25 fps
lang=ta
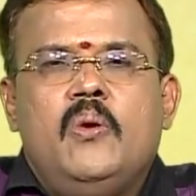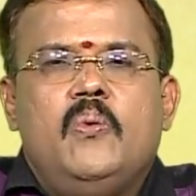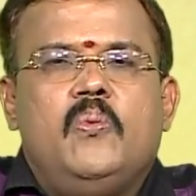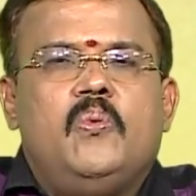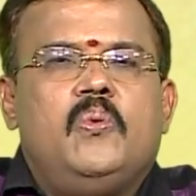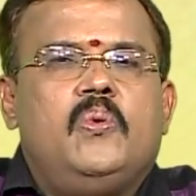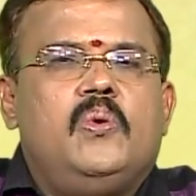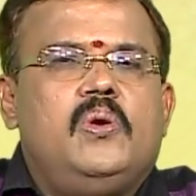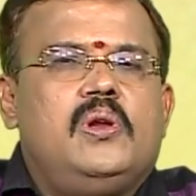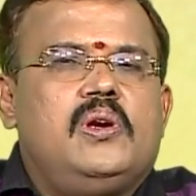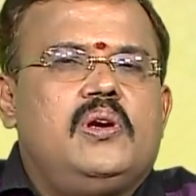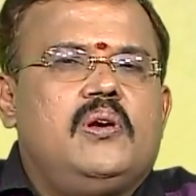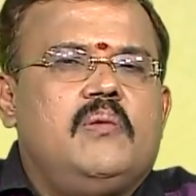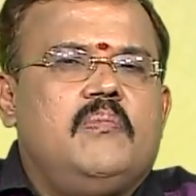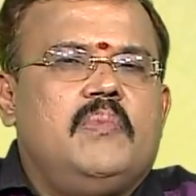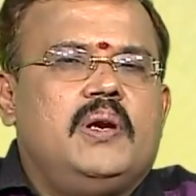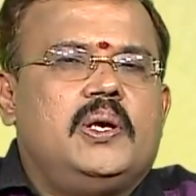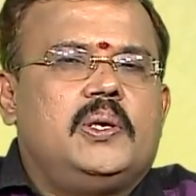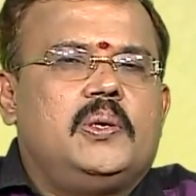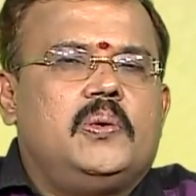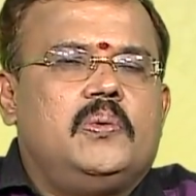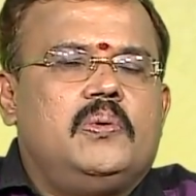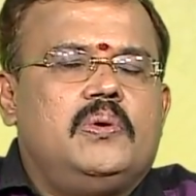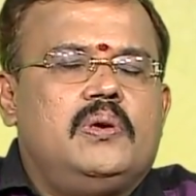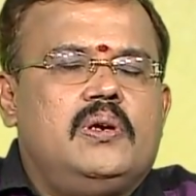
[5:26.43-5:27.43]
உங்களுக்கும்
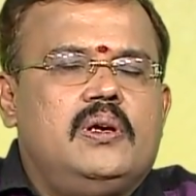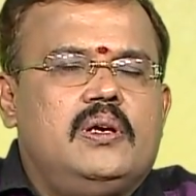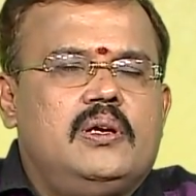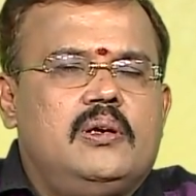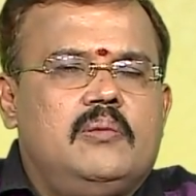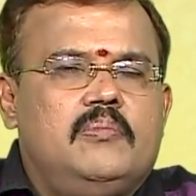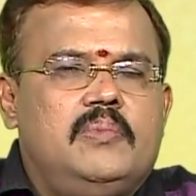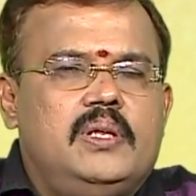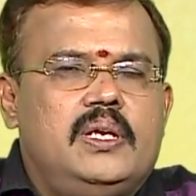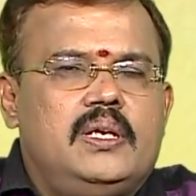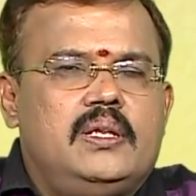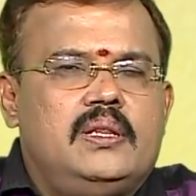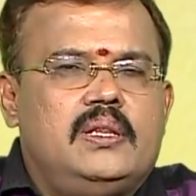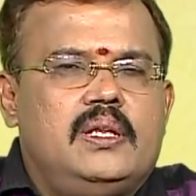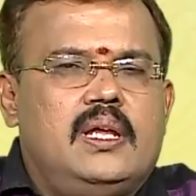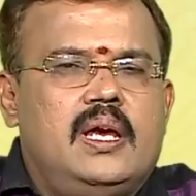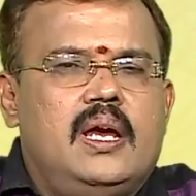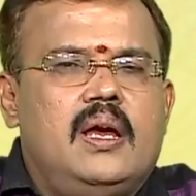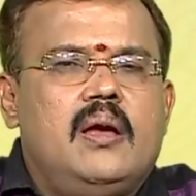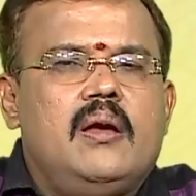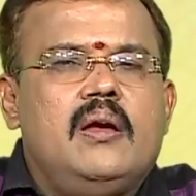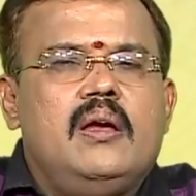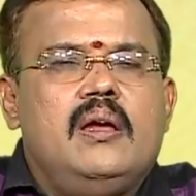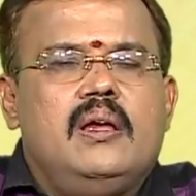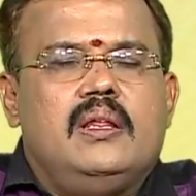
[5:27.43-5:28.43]
மற்றவர்களுக்கும் இருந்த
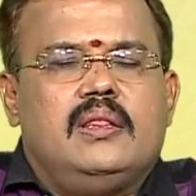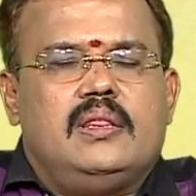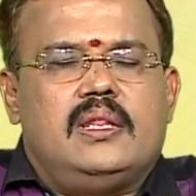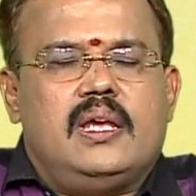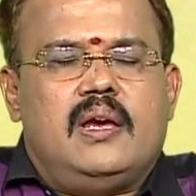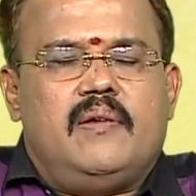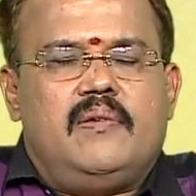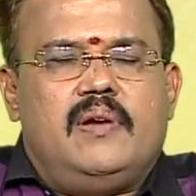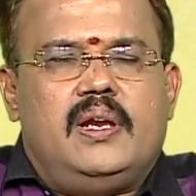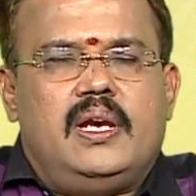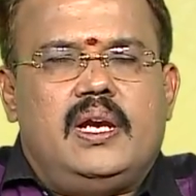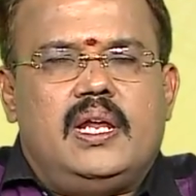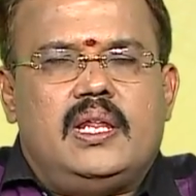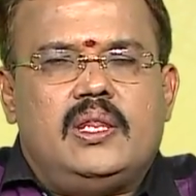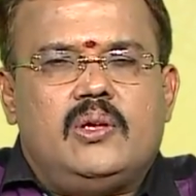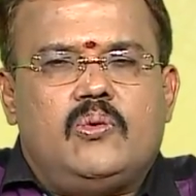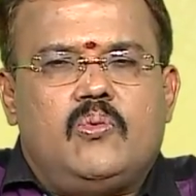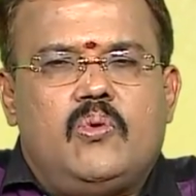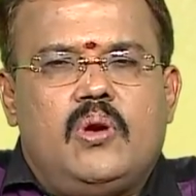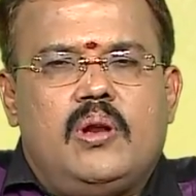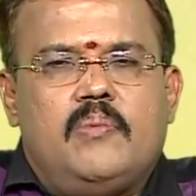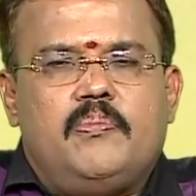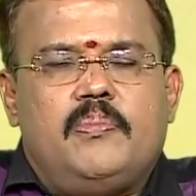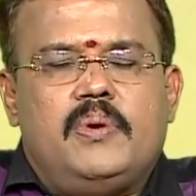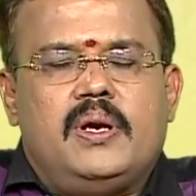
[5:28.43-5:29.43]
தேவையில்லாத
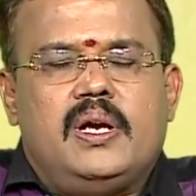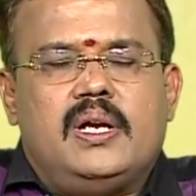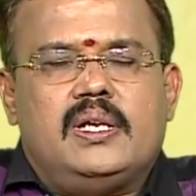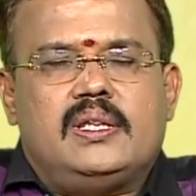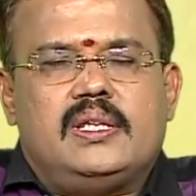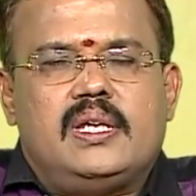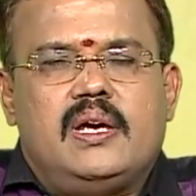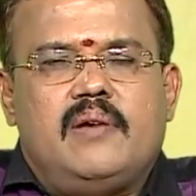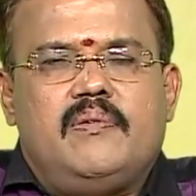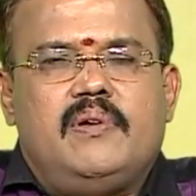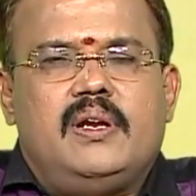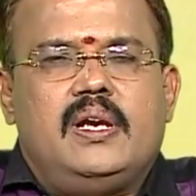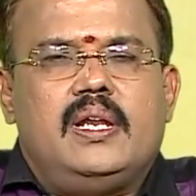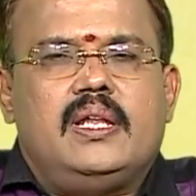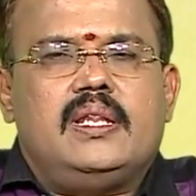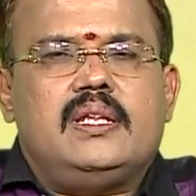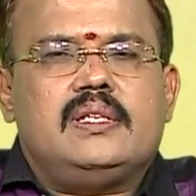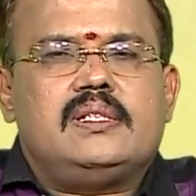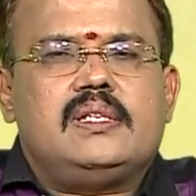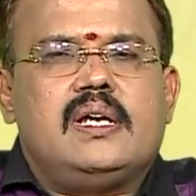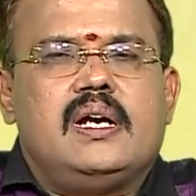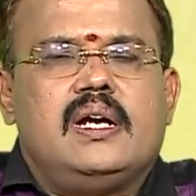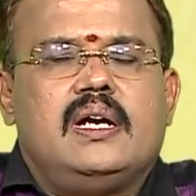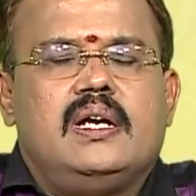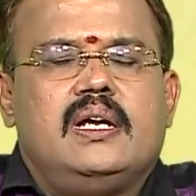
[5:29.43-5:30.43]
குழப்பங்கள் தேவையில்லாத
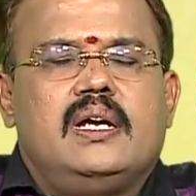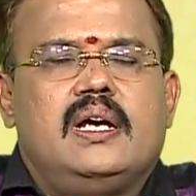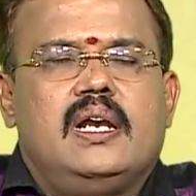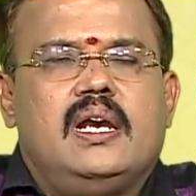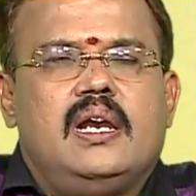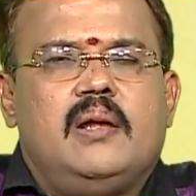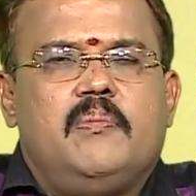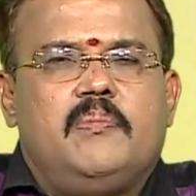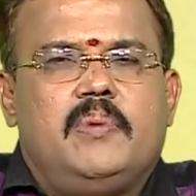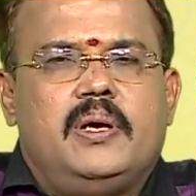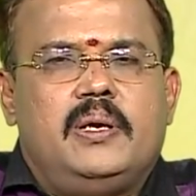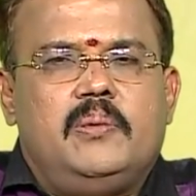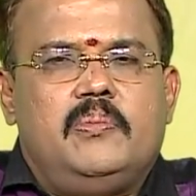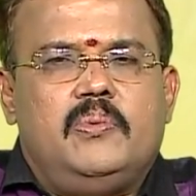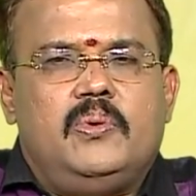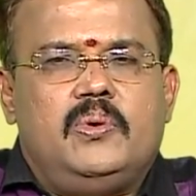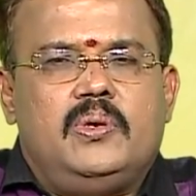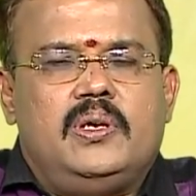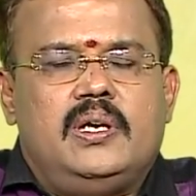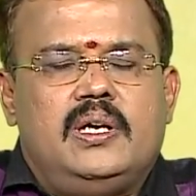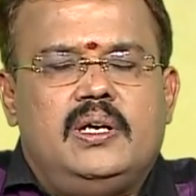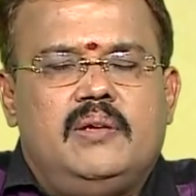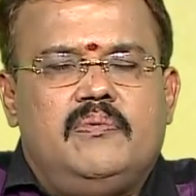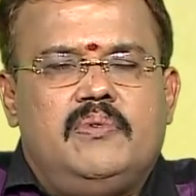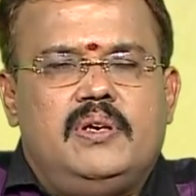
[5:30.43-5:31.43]
சங்கடங்கள்லாம்
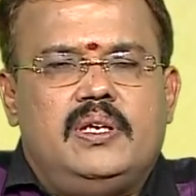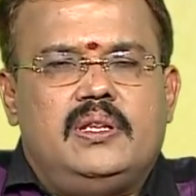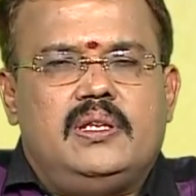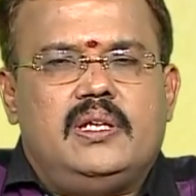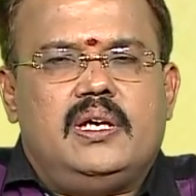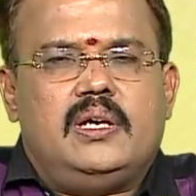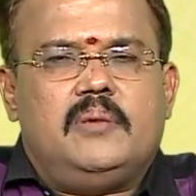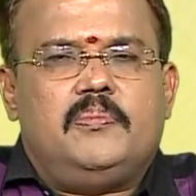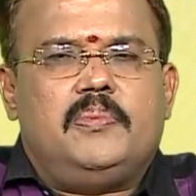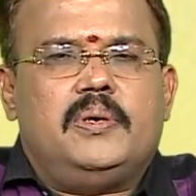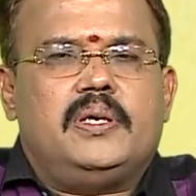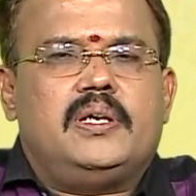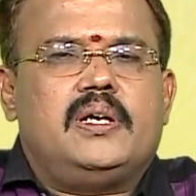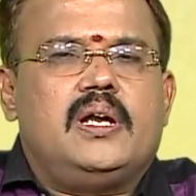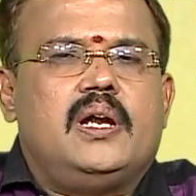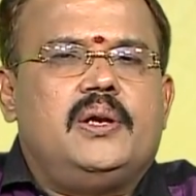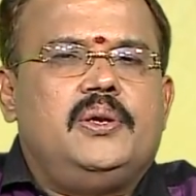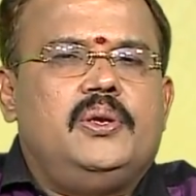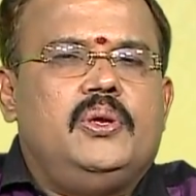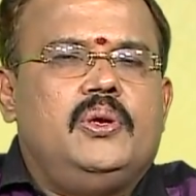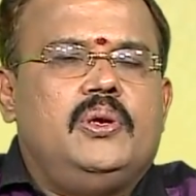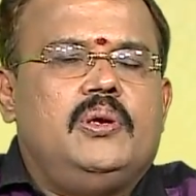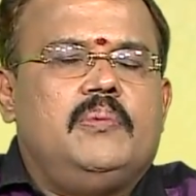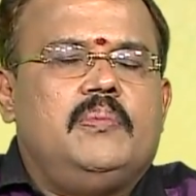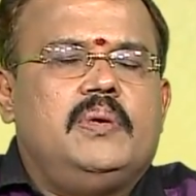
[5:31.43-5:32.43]
பரிபூர்ண நிவர்த்தி ஏற்பட்டு
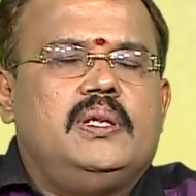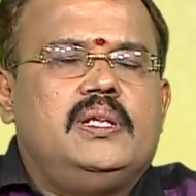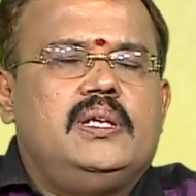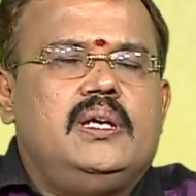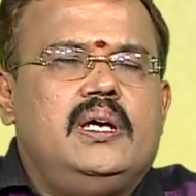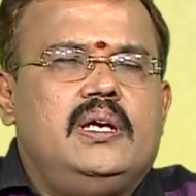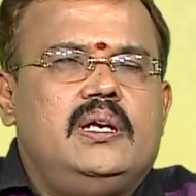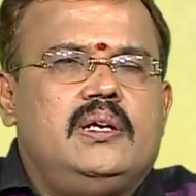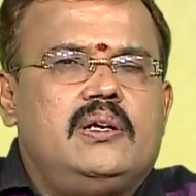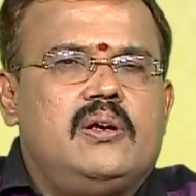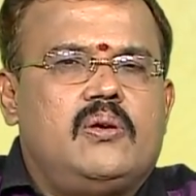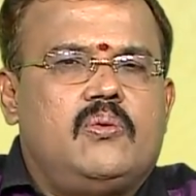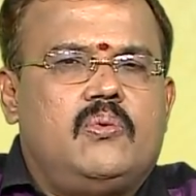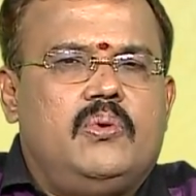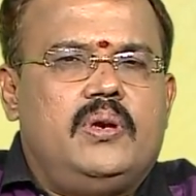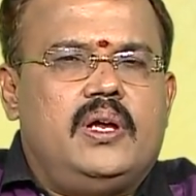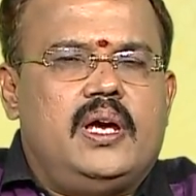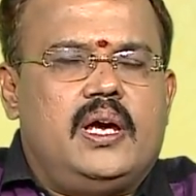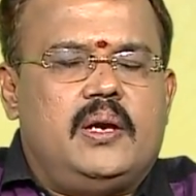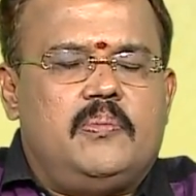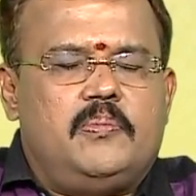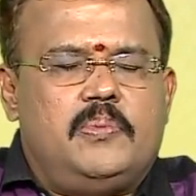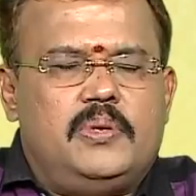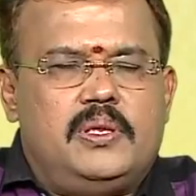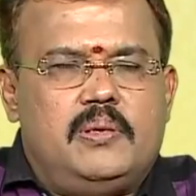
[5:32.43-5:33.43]
அந்யோன்யம் அதிகரிக்கக்கூடிய
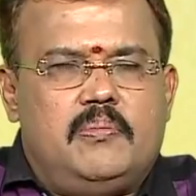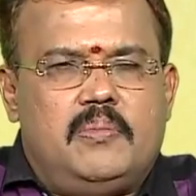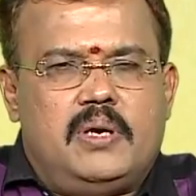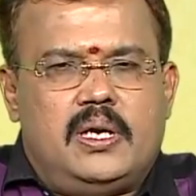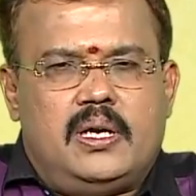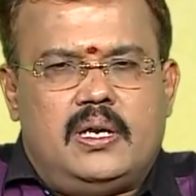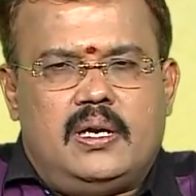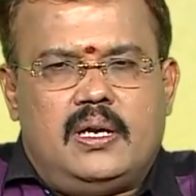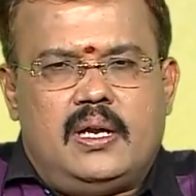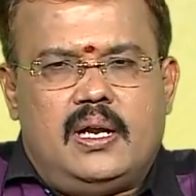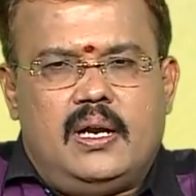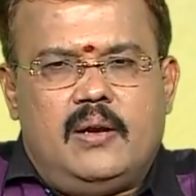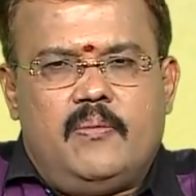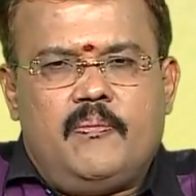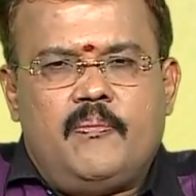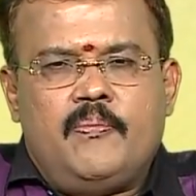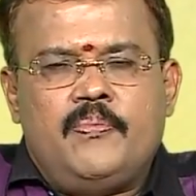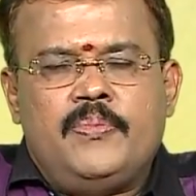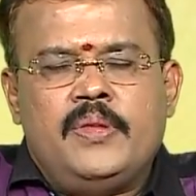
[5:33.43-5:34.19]
அற்புதமான நாள்